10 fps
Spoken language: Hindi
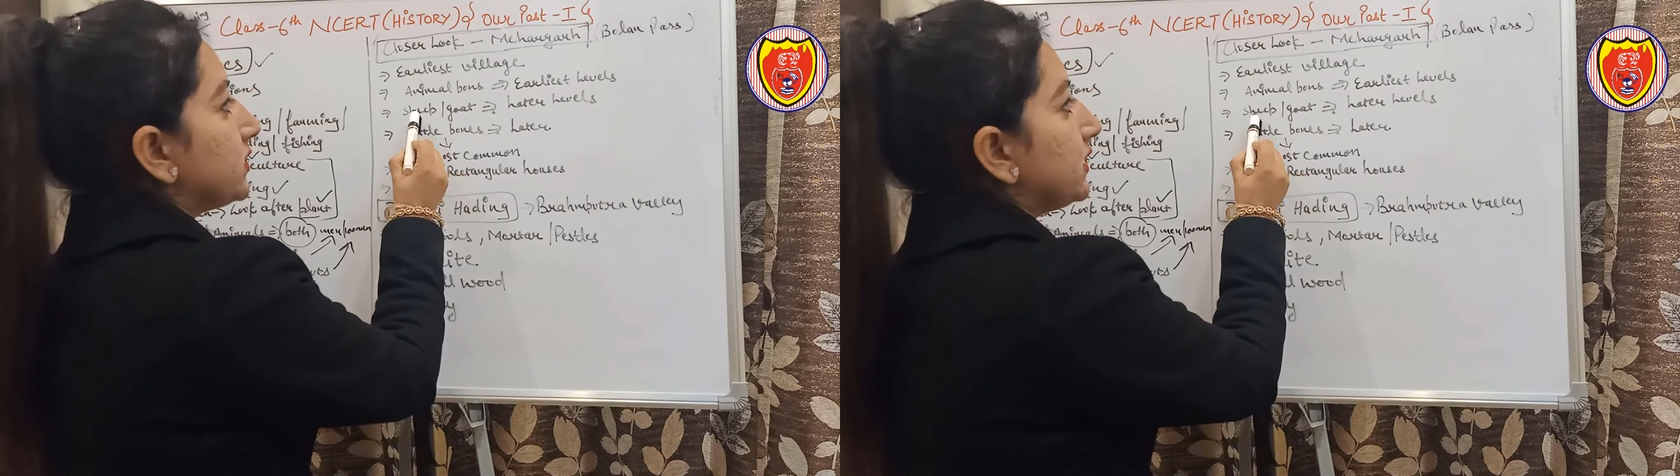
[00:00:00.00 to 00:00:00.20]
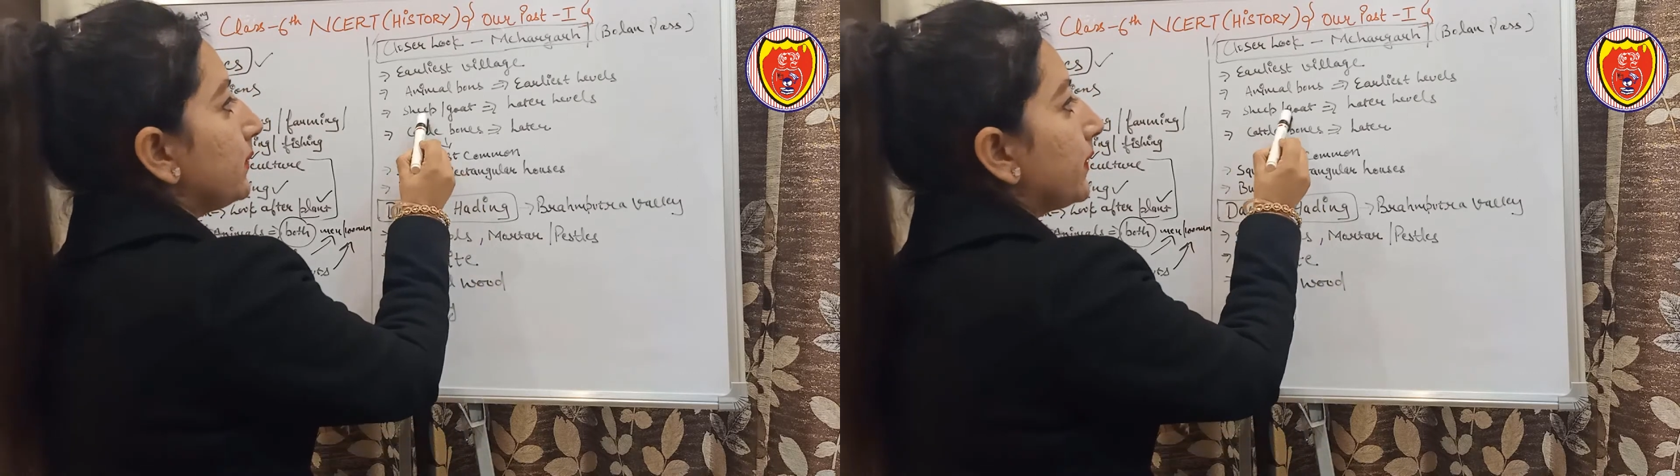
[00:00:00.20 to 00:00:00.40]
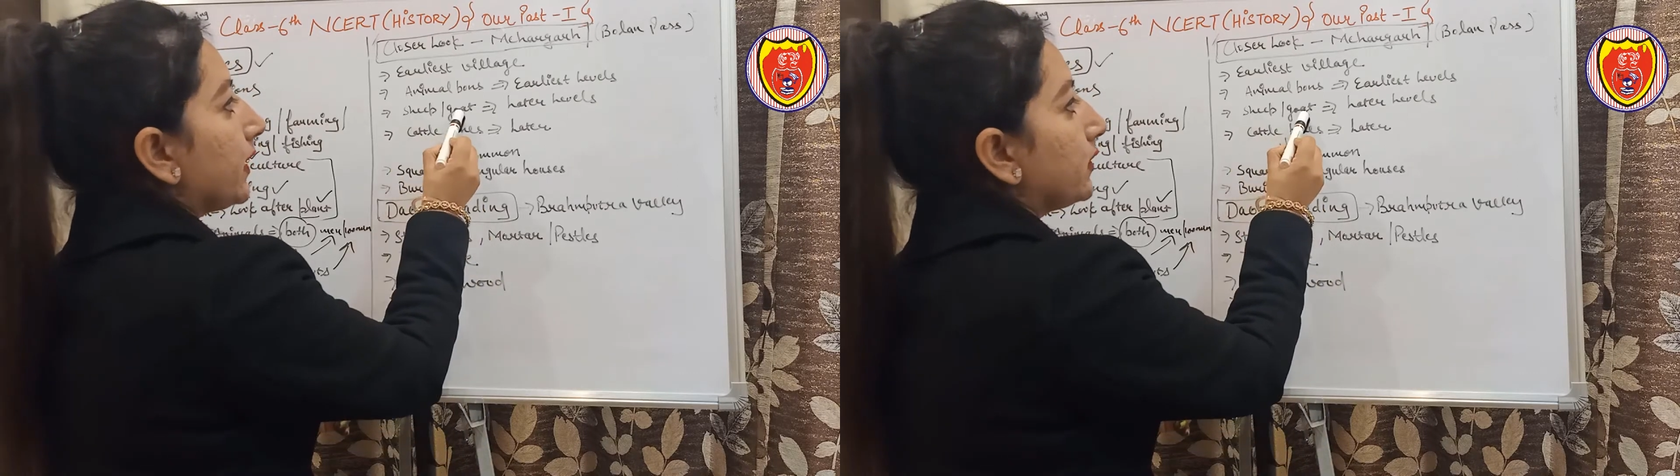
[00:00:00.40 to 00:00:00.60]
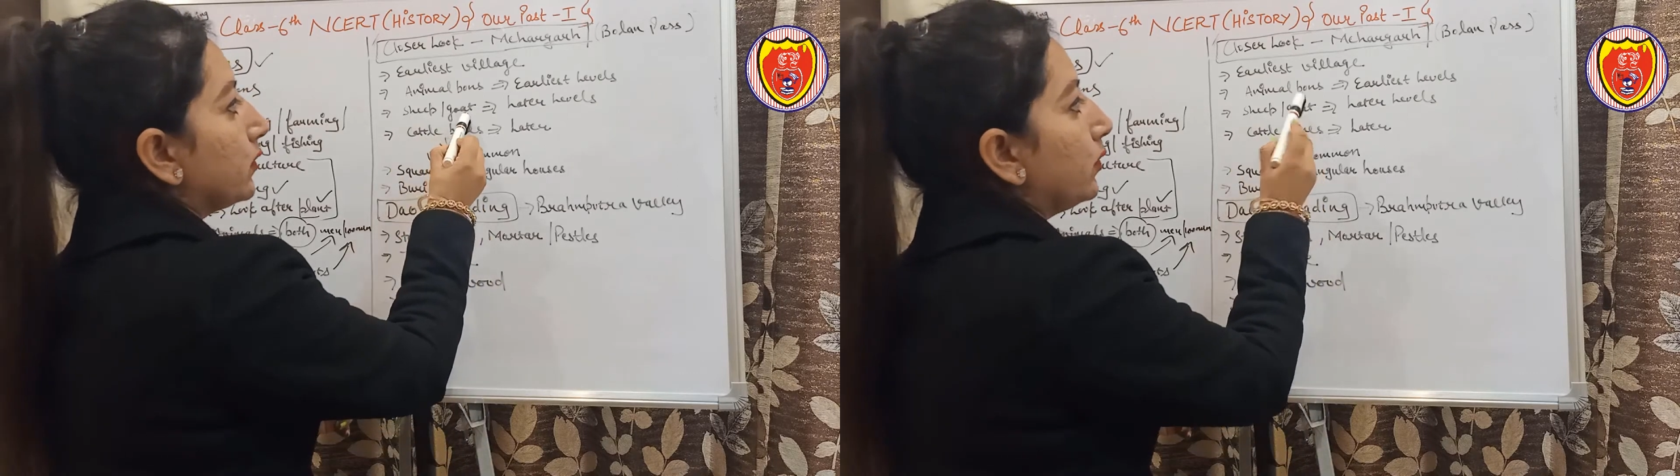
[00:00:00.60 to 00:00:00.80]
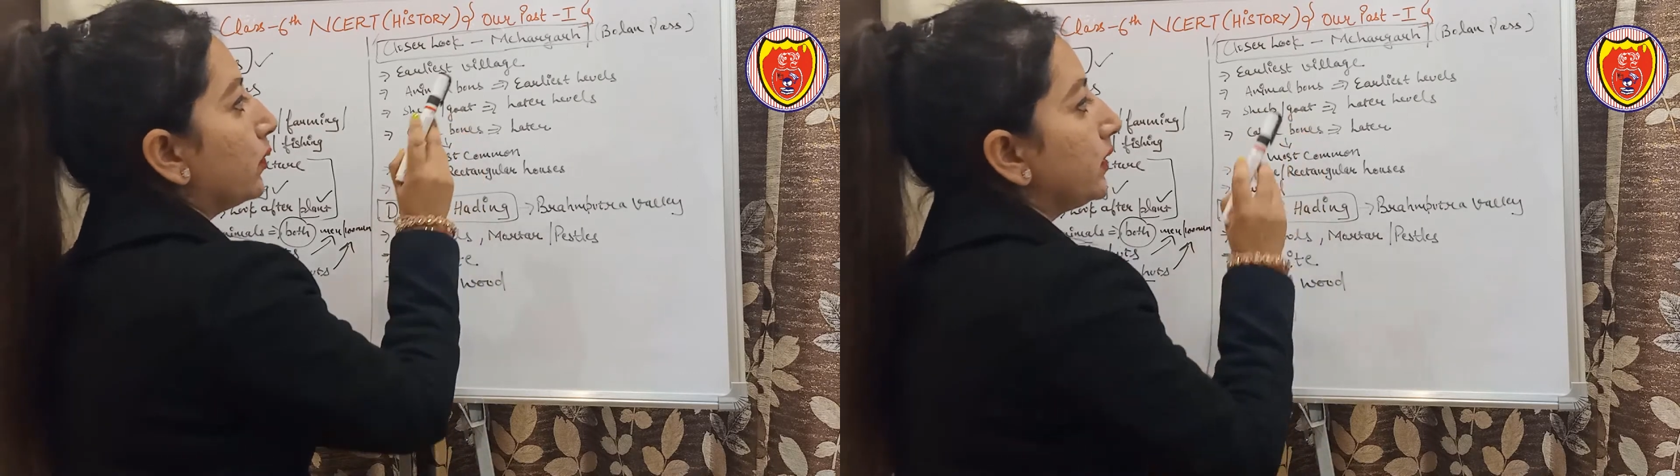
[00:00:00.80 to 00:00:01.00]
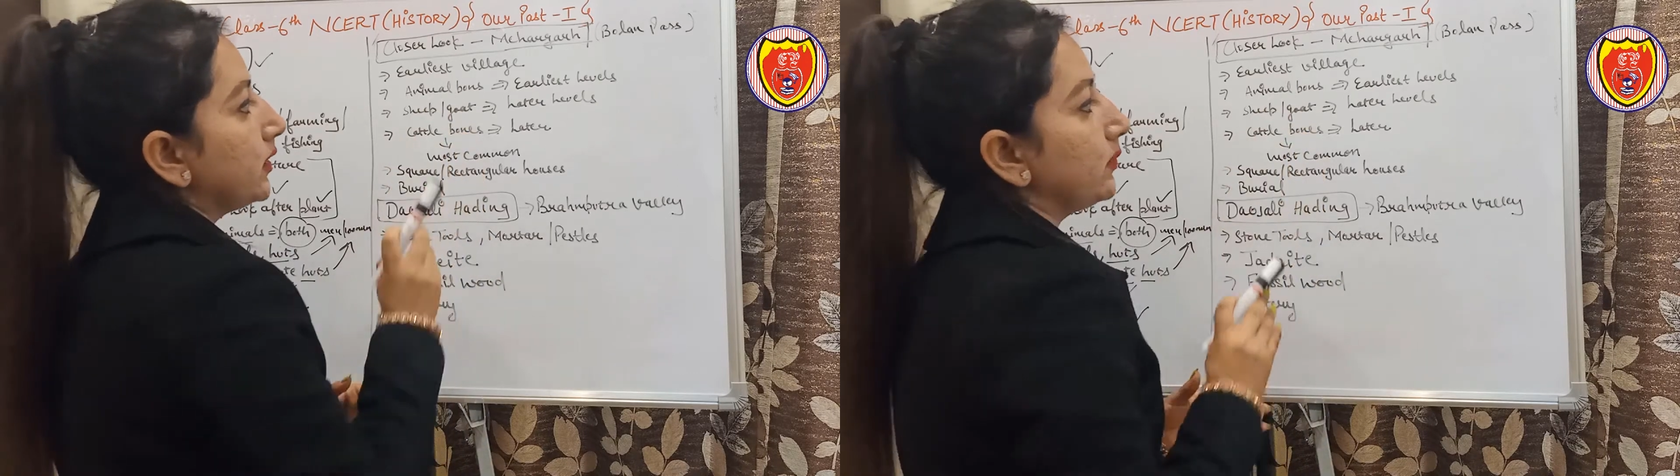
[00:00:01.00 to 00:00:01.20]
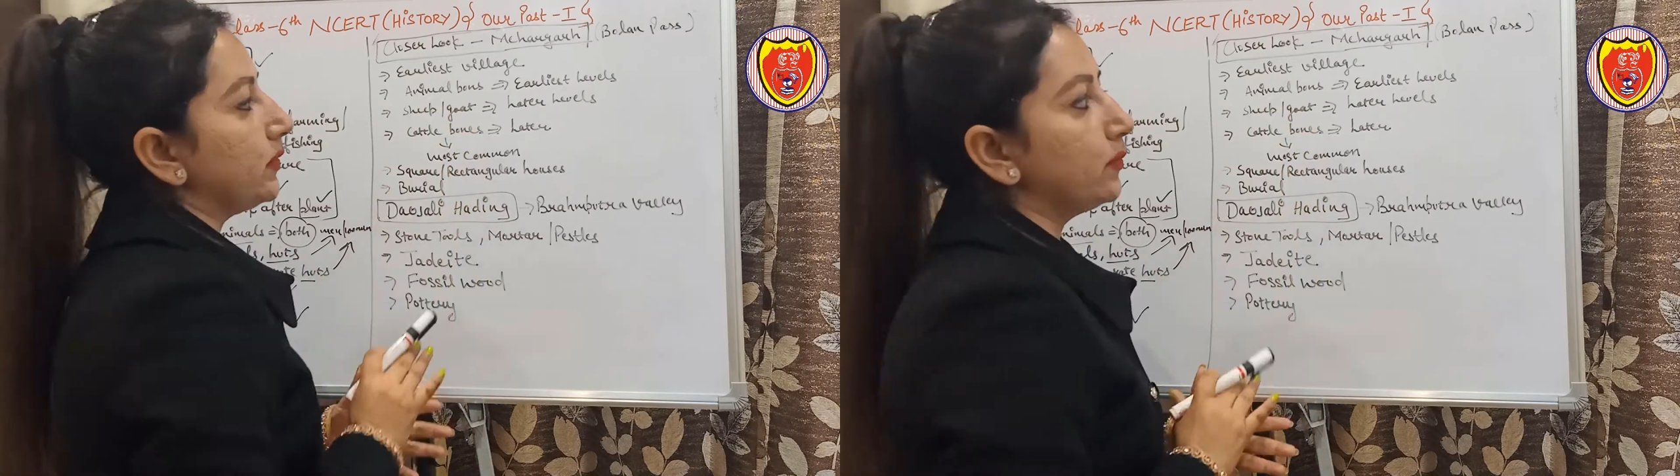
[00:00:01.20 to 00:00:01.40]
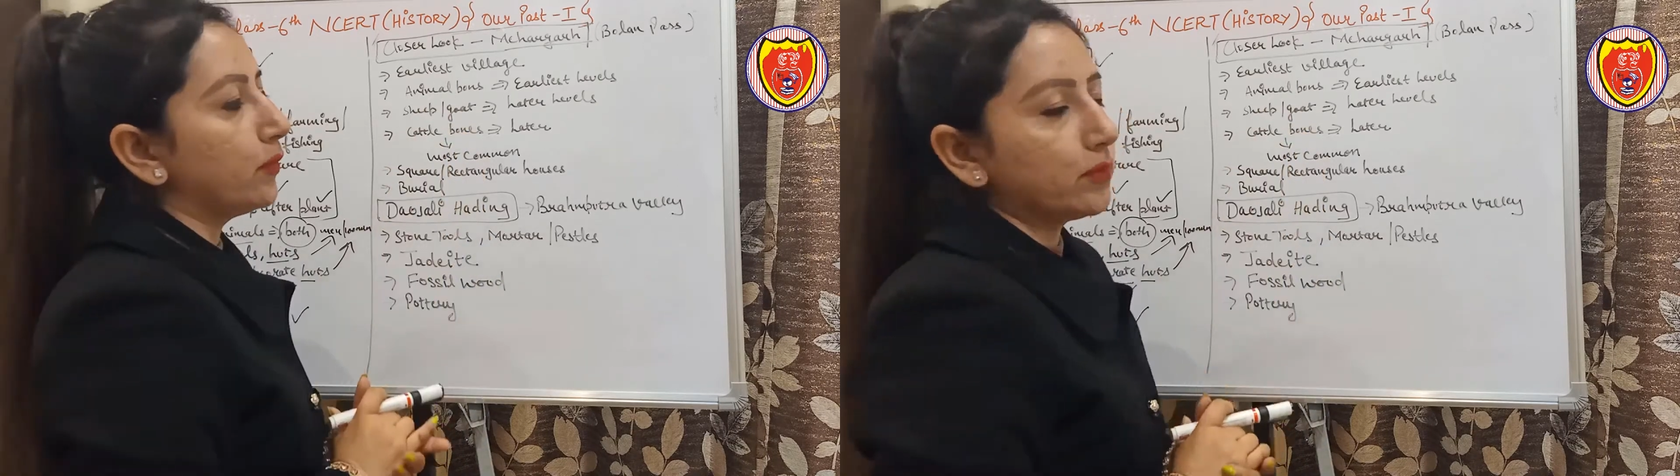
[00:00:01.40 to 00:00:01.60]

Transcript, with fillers: शीप एंड गोट की भी